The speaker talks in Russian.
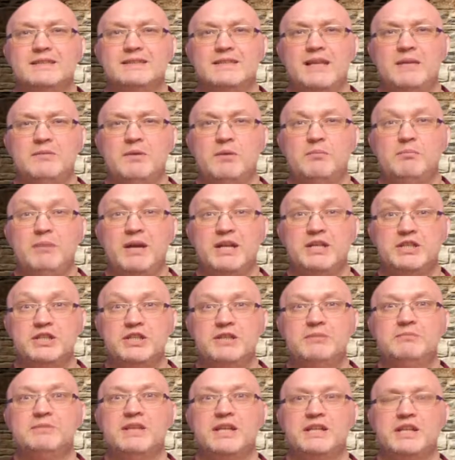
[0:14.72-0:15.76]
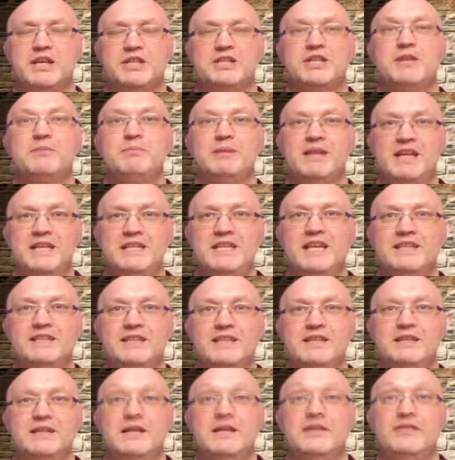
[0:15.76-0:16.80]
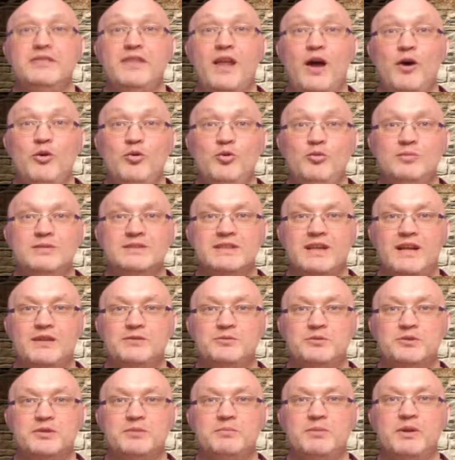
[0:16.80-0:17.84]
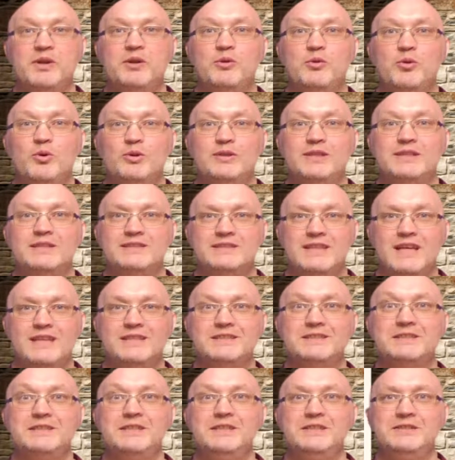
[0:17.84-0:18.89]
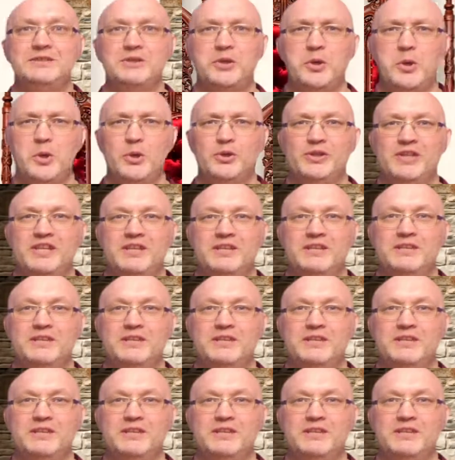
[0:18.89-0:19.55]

самым большим на нашей планете? На ум сразу же приходят царские троны